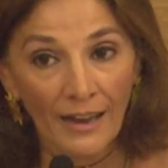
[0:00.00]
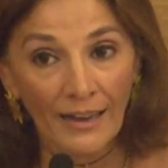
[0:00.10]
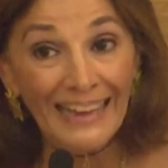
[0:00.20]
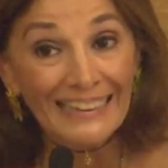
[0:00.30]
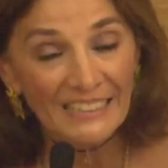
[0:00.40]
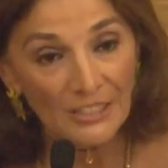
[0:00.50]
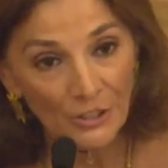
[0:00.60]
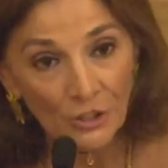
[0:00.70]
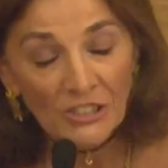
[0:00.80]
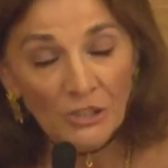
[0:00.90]
La
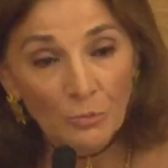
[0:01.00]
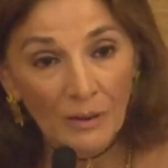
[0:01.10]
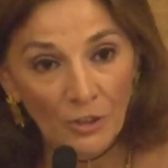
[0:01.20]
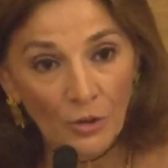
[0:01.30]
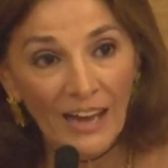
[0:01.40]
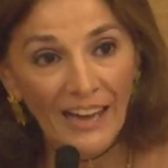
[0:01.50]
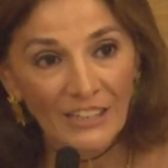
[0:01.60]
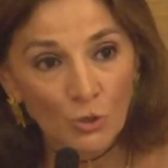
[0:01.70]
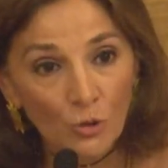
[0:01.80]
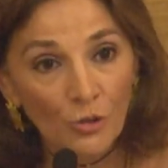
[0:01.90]
Inquisición española
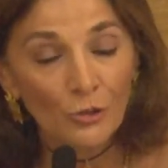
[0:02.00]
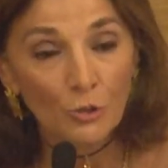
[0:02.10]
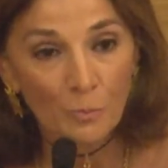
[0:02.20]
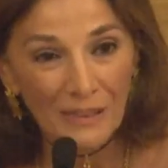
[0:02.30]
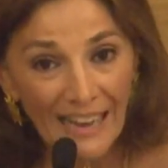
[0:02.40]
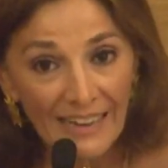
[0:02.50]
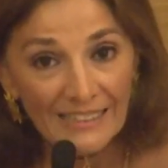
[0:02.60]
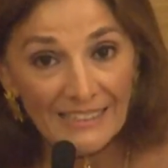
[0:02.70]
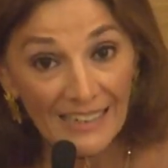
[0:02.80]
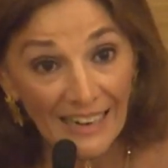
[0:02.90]
es uno de los
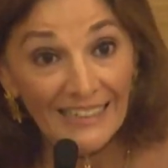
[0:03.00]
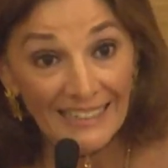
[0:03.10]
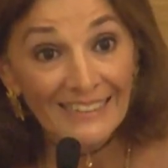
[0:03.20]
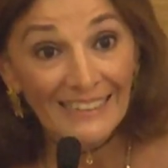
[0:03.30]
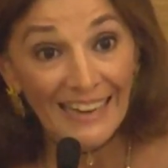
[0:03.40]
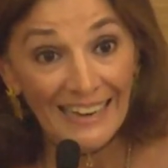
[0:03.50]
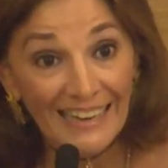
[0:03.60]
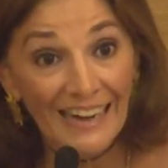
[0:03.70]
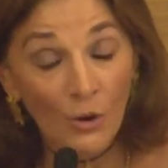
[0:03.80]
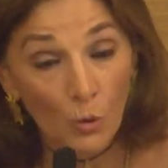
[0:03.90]
pilares de la leyenda
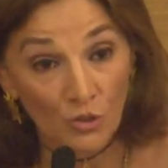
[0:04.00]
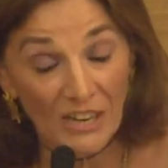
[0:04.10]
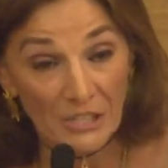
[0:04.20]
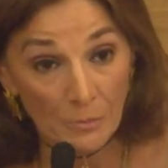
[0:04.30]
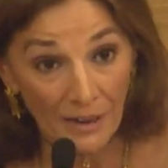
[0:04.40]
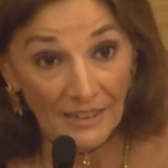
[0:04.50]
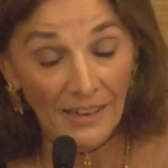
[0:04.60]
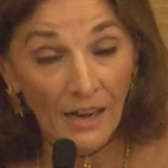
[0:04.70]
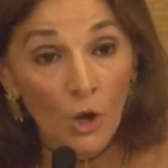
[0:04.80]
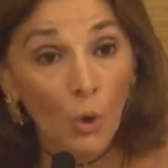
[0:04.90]
negra contra
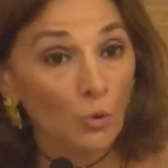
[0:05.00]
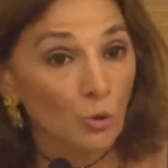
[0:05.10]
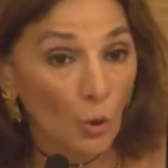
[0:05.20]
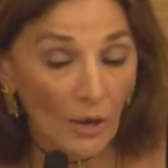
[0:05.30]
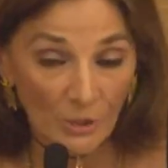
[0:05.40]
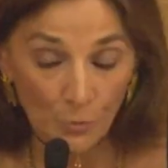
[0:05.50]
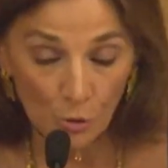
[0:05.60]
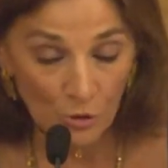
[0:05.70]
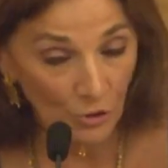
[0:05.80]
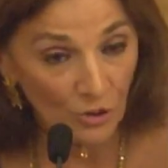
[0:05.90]
España, junto con la
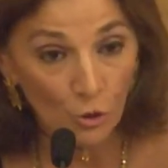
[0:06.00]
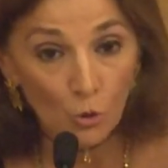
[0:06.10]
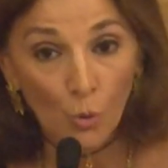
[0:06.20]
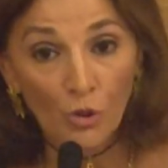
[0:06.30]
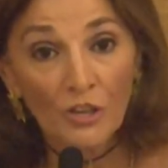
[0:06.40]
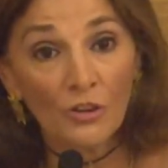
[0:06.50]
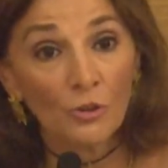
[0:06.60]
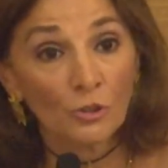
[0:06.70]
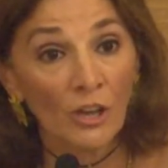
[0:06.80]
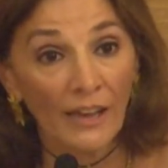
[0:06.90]
expulsión de los
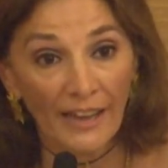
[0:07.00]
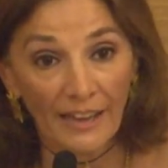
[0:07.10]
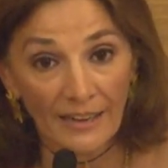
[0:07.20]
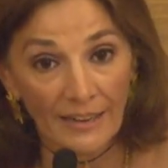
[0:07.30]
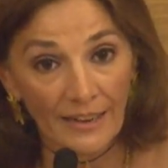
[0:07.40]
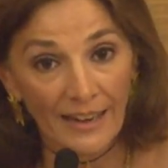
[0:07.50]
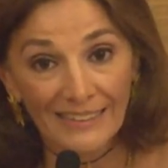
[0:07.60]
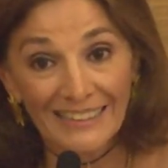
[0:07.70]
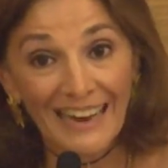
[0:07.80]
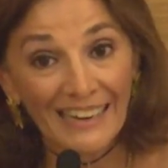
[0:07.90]
judíos, la
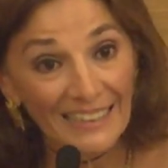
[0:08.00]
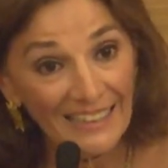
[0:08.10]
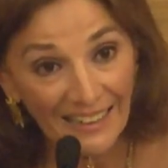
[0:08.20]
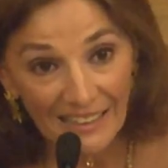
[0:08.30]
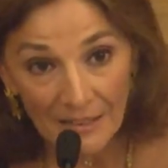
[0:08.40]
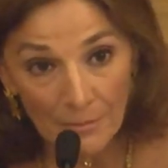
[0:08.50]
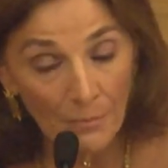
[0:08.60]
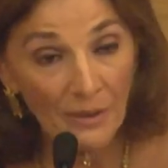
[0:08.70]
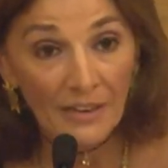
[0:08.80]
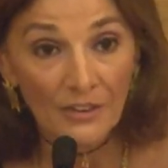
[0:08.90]
tiranía del
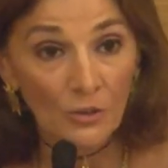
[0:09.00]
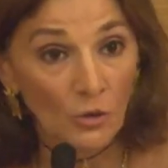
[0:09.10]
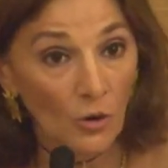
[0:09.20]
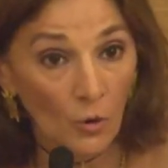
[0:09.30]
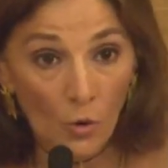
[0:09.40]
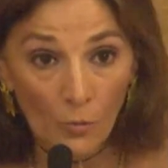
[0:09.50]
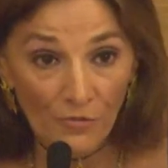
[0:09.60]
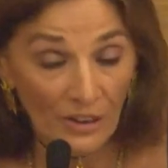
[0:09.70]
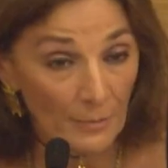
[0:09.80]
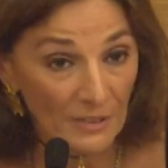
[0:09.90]
imperio con
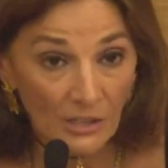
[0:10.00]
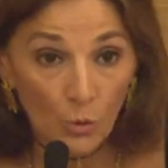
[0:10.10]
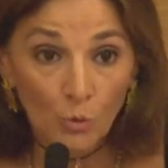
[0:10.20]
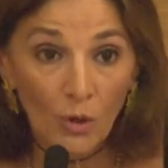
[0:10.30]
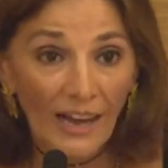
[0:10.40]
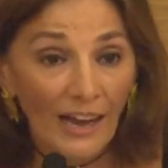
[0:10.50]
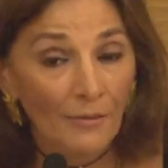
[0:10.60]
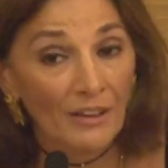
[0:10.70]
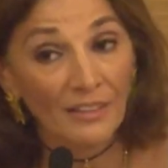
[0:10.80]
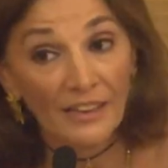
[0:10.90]
Felipe II a la
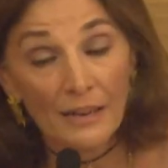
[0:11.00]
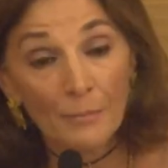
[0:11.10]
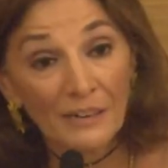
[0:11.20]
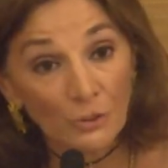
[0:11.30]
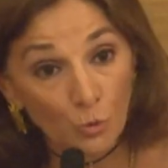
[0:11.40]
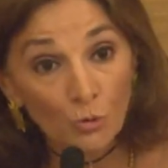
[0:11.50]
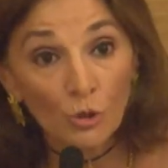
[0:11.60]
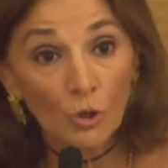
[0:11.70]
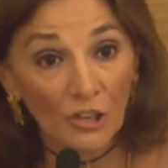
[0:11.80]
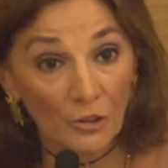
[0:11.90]
cabeza y el
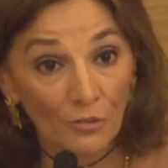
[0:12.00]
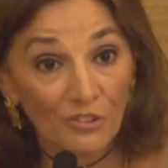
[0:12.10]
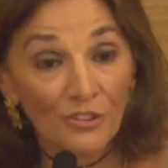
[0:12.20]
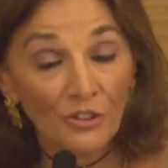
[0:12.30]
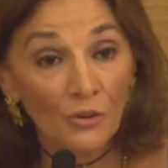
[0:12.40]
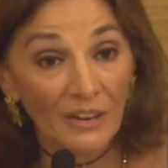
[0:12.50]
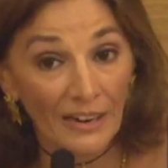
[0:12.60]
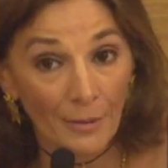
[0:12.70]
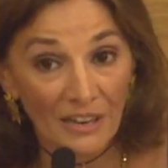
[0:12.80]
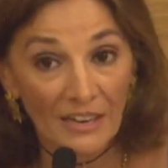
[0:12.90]
presunto genocidio
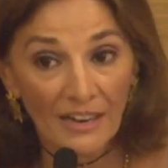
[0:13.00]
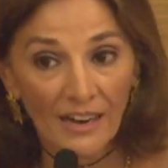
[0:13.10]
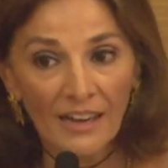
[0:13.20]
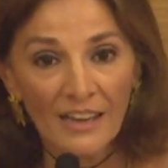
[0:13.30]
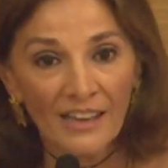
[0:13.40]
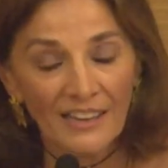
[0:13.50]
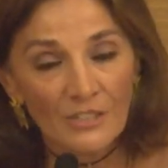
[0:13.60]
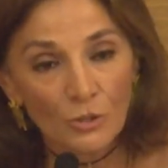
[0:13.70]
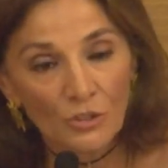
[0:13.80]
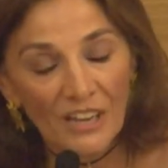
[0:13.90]
en América. Y
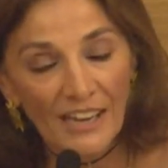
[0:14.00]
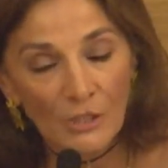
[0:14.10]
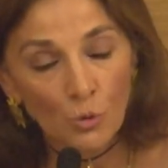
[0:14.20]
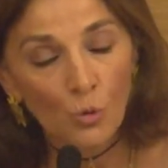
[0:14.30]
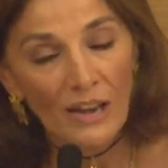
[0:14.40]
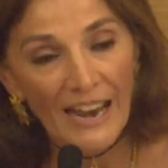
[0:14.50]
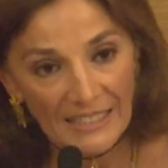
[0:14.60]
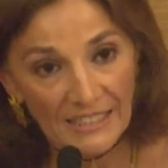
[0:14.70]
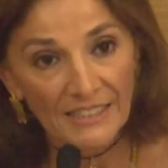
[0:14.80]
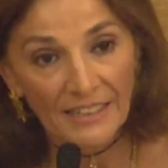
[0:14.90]
esto ya es un
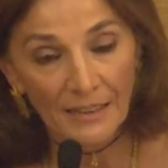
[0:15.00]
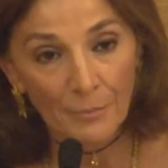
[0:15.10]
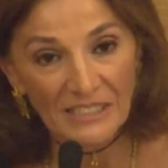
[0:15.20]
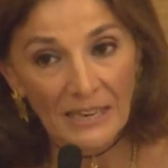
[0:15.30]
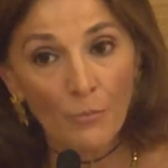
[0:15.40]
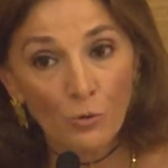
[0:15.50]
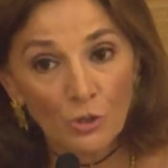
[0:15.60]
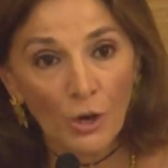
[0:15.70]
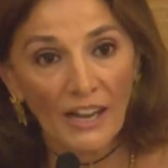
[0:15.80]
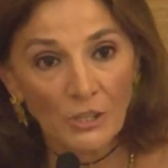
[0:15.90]
lastre que pesa
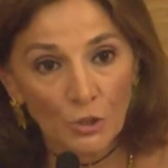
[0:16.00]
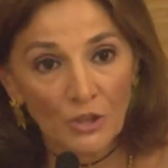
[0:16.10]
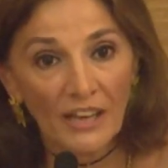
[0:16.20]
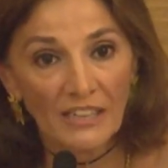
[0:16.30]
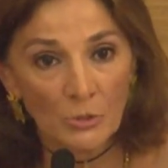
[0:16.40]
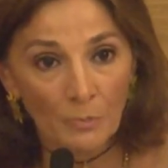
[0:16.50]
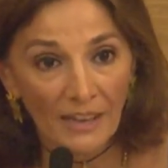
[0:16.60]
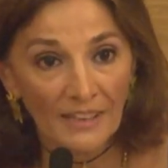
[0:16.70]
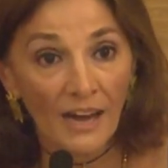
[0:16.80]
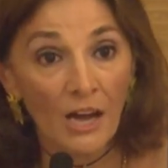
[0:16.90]
mucho en la historia de
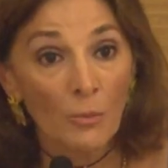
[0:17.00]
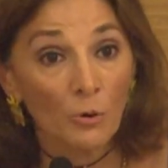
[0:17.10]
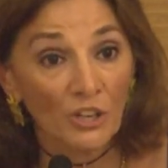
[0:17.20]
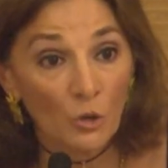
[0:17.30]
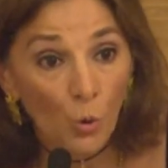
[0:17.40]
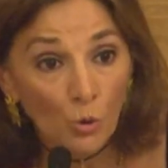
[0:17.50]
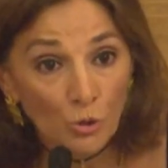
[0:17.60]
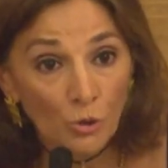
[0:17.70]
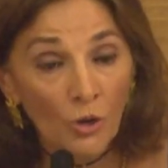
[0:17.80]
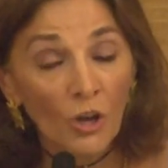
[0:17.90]
España por
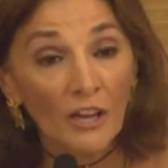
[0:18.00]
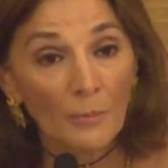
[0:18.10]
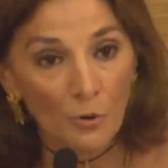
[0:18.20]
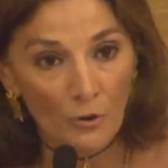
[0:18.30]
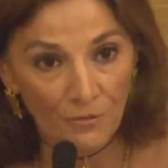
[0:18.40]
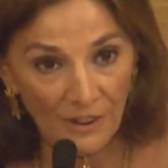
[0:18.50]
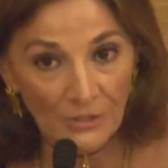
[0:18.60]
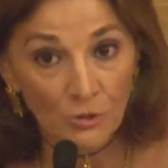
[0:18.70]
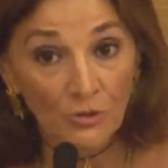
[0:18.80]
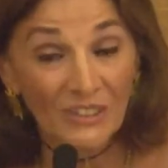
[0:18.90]
injusto y por
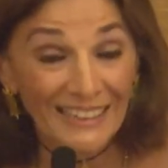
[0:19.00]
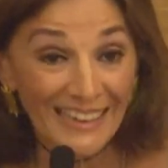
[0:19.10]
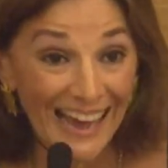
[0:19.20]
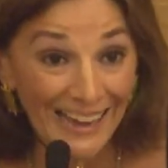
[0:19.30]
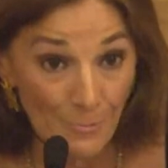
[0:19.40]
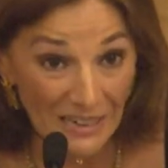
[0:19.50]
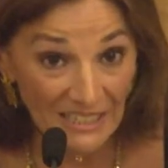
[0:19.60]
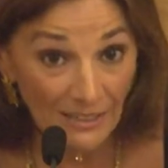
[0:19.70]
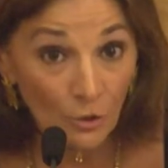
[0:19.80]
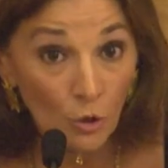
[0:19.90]
falso. Y ya va
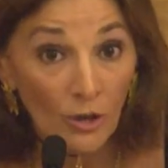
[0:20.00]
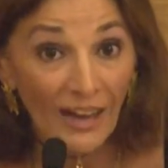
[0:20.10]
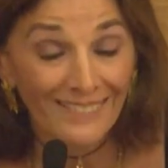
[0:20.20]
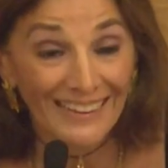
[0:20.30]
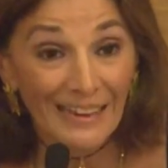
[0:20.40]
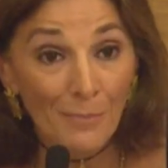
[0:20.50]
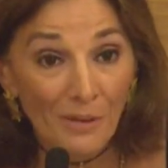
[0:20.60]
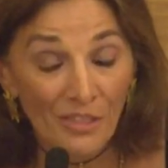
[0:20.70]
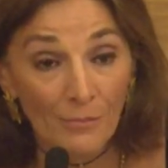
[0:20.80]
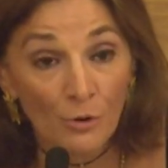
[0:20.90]
siendo hora de que
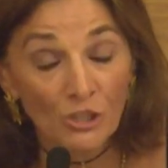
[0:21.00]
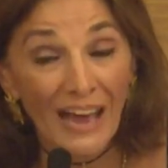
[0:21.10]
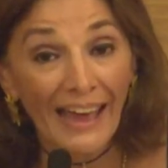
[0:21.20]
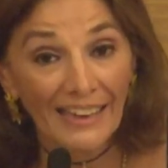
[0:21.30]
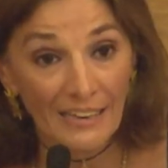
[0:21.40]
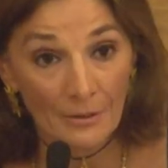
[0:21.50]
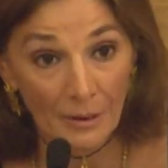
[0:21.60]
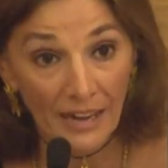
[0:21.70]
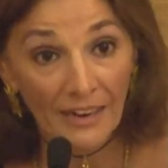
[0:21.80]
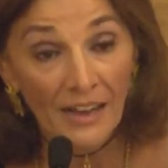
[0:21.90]
empecemos a
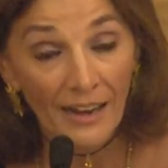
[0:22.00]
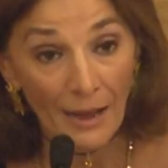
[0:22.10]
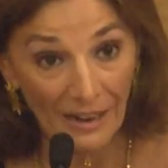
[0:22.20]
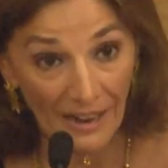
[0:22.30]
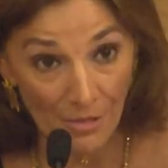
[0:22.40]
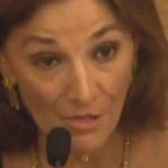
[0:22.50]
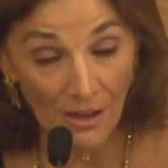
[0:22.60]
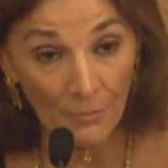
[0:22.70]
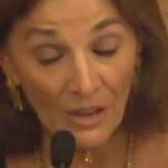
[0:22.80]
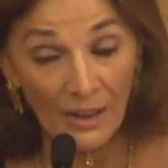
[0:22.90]
equilibrar la balanza.